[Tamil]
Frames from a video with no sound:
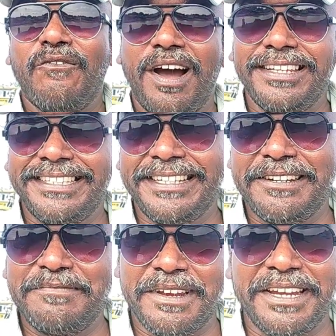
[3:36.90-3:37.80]

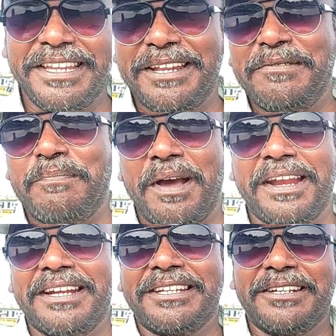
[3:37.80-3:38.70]
வாழ்த்துக்களும் நன்றிகளும்
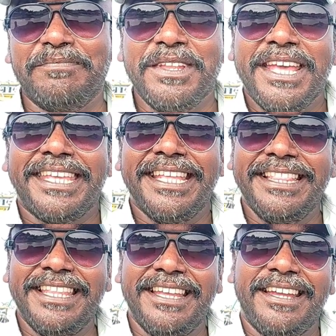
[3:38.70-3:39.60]
பாராட்டுகளும்
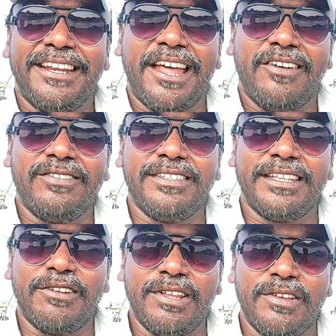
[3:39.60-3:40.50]
இந்த நான் வந்து
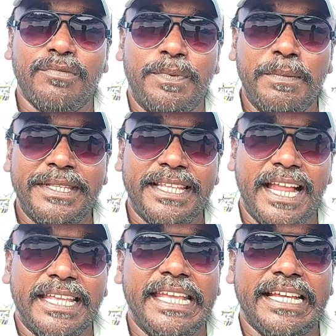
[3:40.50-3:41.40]
என்னை
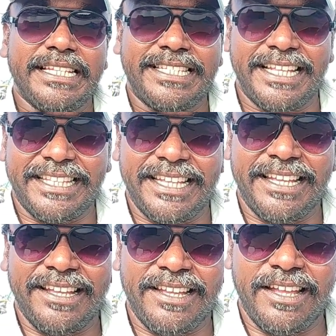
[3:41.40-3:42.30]
பிபிசியில் அங்கீகரித்த அந்த
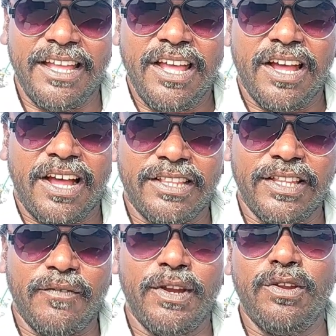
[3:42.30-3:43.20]

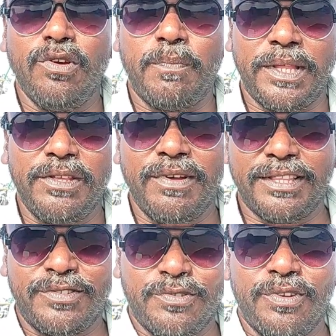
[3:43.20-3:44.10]
அந்த வீடியோ பதிவு
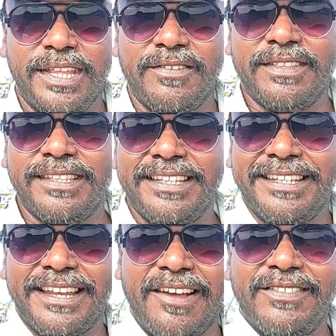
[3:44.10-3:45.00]
அந்த ஸ்டோரியை வந்து
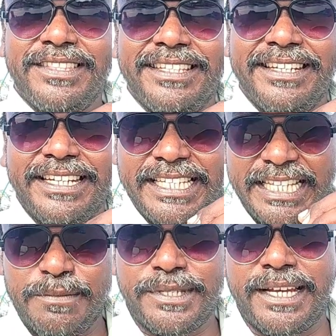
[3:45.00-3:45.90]
நான் வந்து
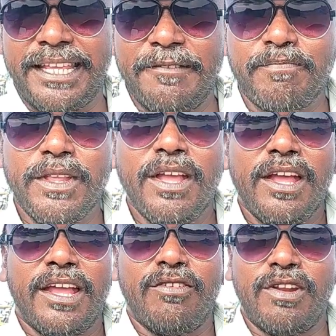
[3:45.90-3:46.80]
டிஸ்கிரிப்ஷன்லேயும்
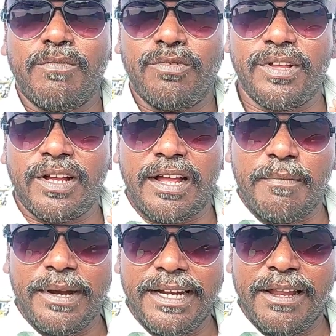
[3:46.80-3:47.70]
என்னுடைய
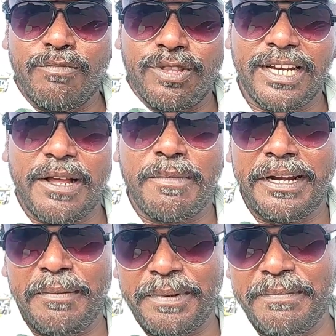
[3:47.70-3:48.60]
கமெண்டில் முதல்
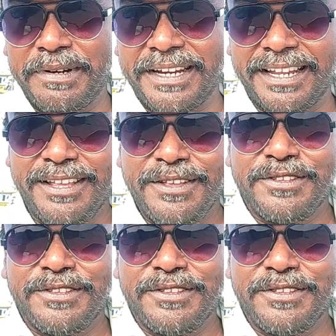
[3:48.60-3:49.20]
கமெண்ட்டாக பின் பண்ணுறேன்